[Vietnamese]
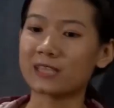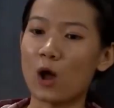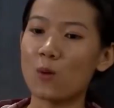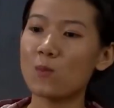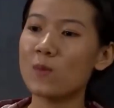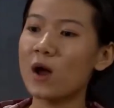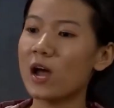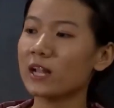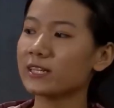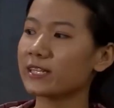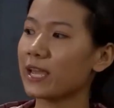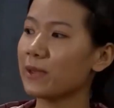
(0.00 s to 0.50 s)

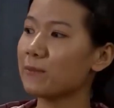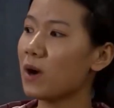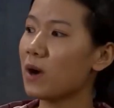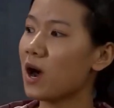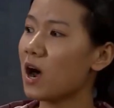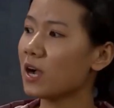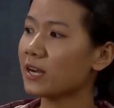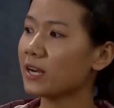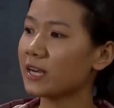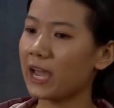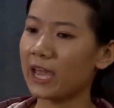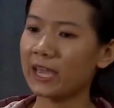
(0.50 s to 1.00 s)
tổng hết cái
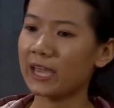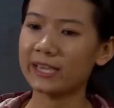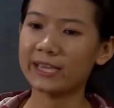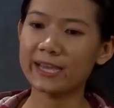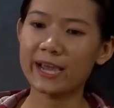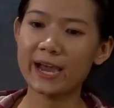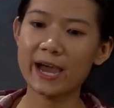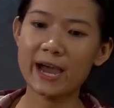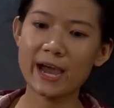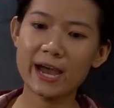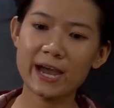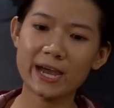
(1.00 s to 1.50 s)
mớ
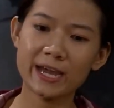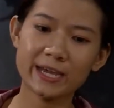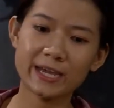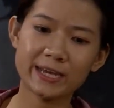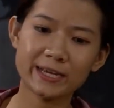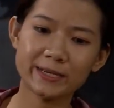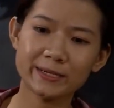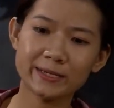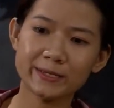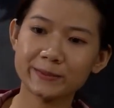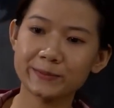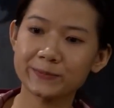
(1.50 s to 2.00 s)
này
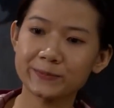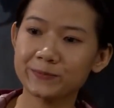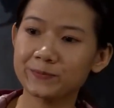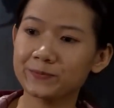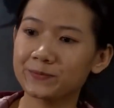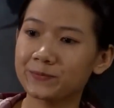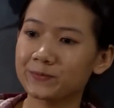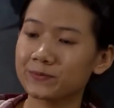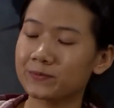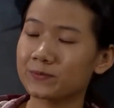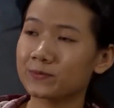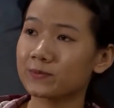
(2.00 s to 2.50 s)
hai
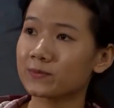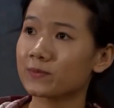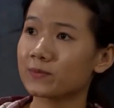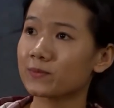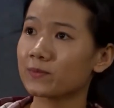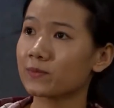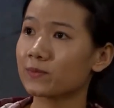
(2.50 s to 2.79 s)
trời ơi